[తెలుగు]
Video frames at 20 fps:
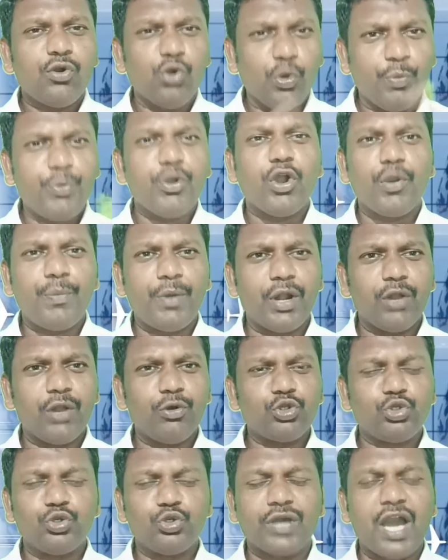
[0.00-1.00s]

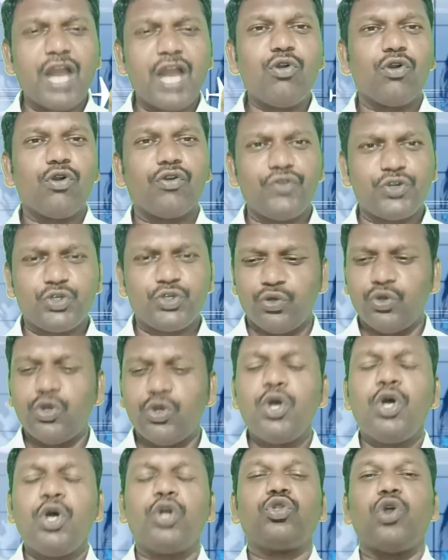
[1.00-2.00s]
ఉపయోగపడవచ్చు కానీ ఒక విషయం
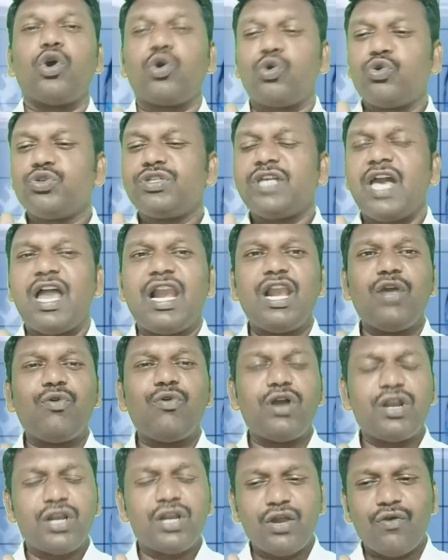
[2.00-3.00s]
తక్కువ శాలరీ
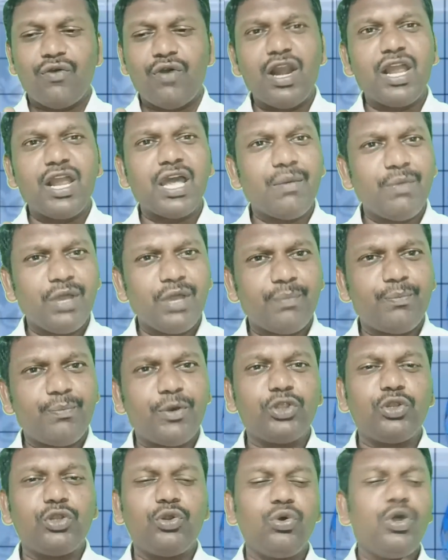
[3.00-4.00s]
ఉన్న వాళ్ళకేమో
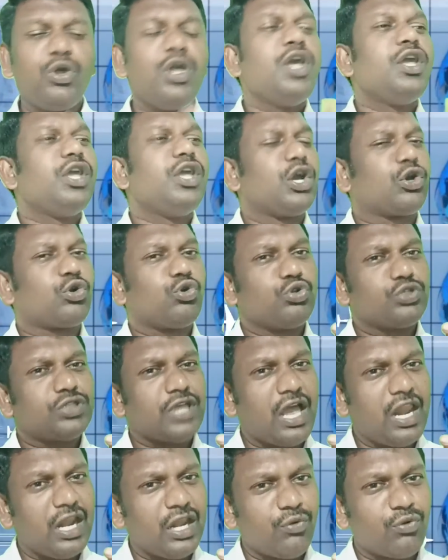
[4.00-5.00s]
ఇబ్బందులు ఎక్కువ
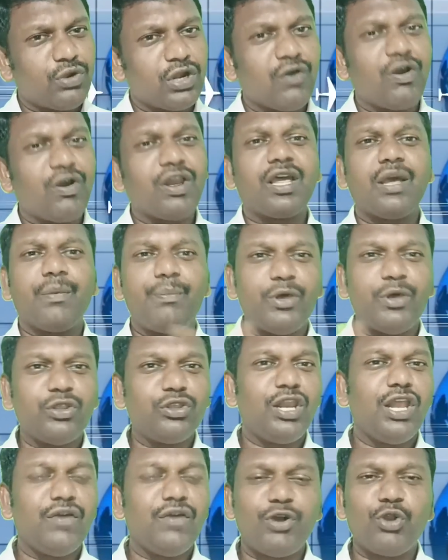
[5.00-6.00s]
శాలరీ ఉన్న వాళ్ళకి
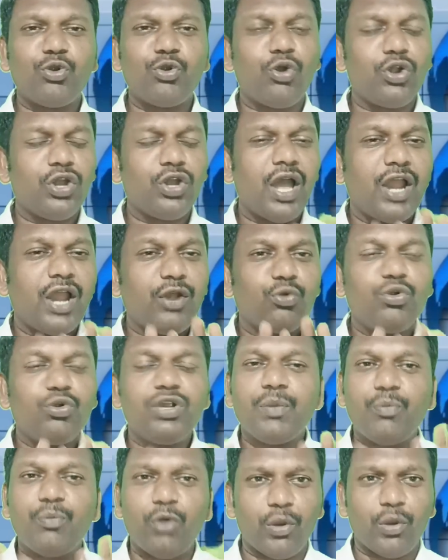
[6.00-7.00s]
ఇబ్బందులు లేవనుకోవడం
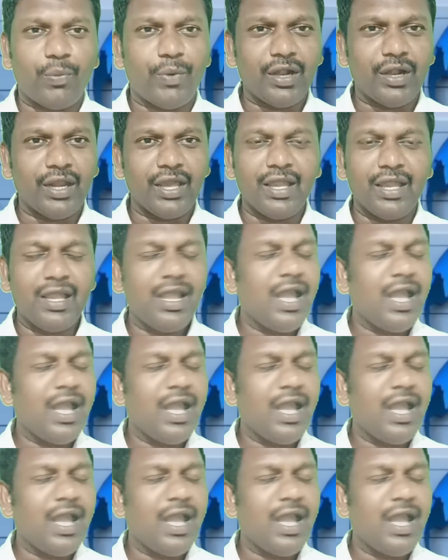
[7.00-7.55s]
అనుకుంటే పొరపాటే